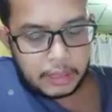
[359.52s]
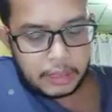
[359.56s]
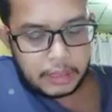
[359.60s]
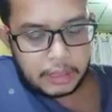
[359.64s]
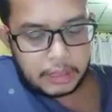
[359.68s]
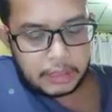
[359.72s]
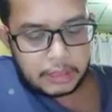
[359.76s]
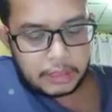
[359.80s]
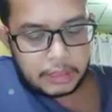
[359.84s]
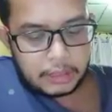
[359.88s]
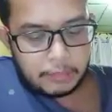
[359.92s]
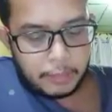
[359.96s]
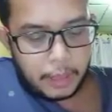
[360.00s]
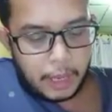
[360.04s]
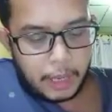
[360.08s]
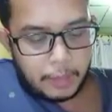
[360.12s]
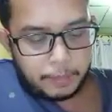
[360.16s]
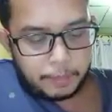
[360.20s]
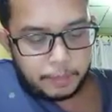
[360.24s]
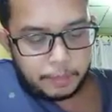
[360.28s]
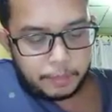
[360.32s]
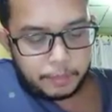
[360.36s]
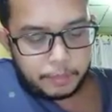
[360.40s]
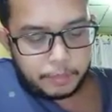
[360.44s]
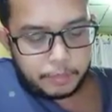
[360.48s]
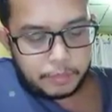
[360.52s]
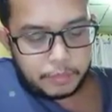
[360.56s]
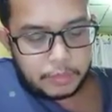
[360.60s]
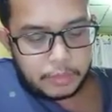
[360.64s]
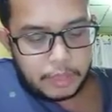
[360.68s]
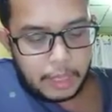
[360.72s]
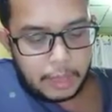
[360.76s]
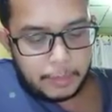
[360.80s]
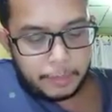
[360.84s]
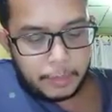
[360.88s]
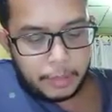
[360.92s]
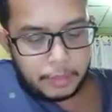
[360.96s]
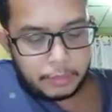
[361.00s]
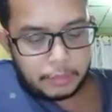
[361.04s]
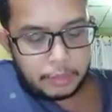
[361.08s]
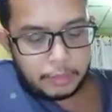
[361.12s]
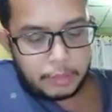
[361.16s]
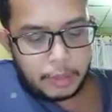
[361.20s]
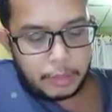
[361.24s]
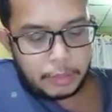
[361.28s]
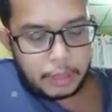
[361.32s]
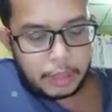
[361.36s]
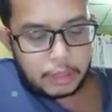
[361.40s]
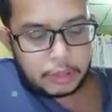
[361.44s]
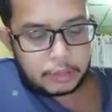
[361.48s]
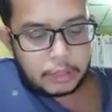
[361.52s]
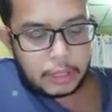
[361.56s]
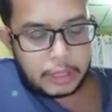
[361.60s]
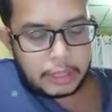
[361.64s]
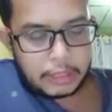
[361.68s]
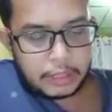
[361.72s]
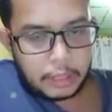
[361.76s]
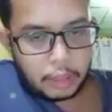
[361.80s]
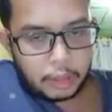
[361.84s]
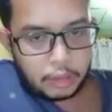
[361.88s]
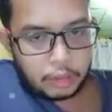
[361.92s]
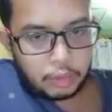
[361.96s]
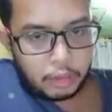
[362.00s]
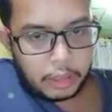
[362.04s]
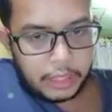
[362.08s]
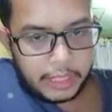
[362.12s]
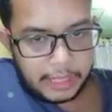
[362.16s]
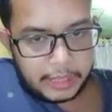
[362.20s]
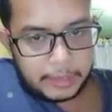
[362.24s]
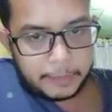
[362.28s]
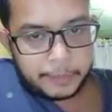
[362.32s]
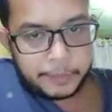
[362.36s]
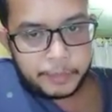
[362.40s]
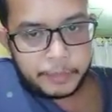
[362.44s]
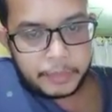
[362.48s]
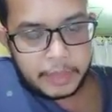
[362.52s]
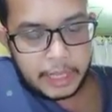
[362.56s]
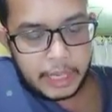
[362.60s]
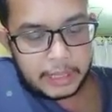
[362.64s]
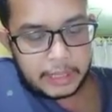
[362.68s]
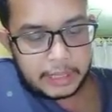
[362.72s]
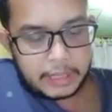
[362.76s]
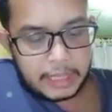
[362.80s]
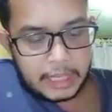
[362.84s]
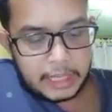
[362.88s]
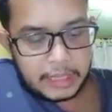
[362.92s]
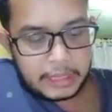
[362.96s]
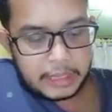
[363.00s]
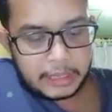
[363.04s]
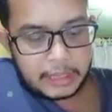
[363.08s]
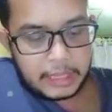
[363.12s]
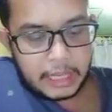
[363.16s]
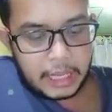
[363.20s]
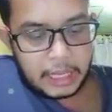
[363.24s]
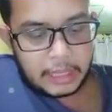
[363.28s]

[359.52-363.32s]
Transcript: sebab dapat menyebabkan kanker kulit. Artinya kita